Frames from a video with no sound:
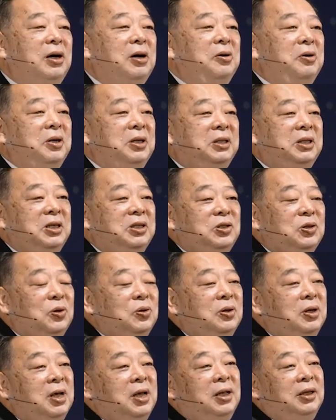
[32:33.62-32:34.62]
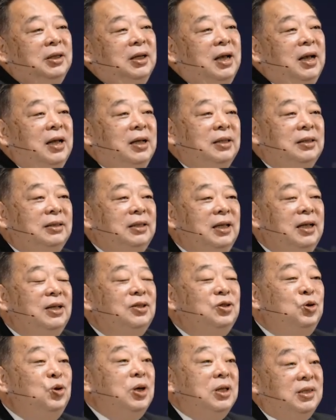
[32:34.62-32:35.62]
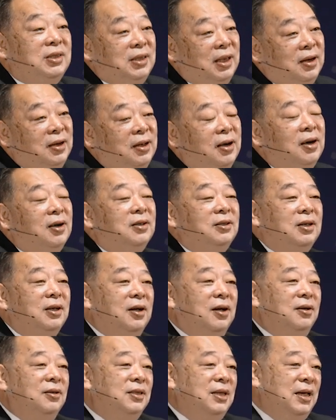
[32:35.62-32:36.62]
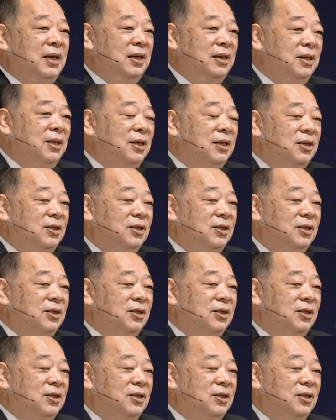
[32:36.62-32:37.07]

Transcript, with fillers: 告，一个弟兄他他确诊了哈，刚好在。